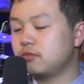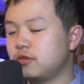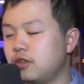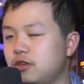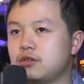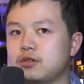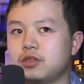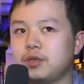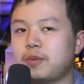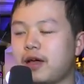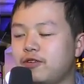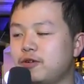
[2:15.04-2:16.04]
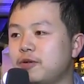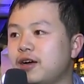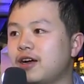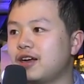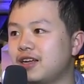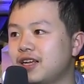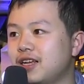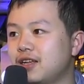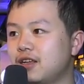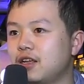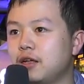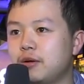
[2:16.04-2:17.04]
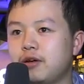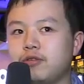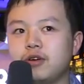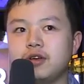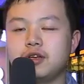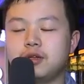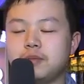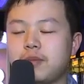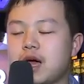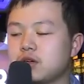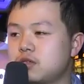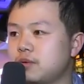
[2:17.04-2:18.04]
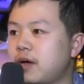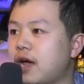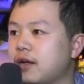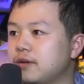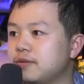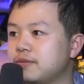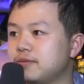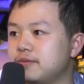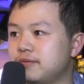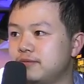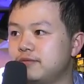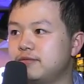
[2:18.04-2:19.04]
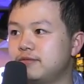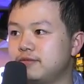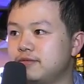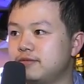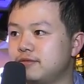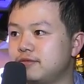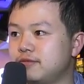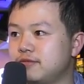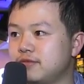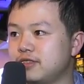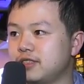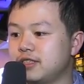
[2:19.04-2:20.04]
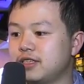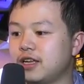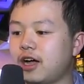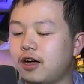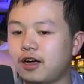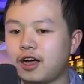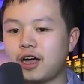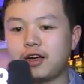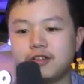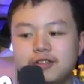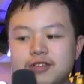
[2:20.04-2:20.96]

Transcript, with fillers: 你一百分吗？百分可能八十吧，嗯，啊啊好。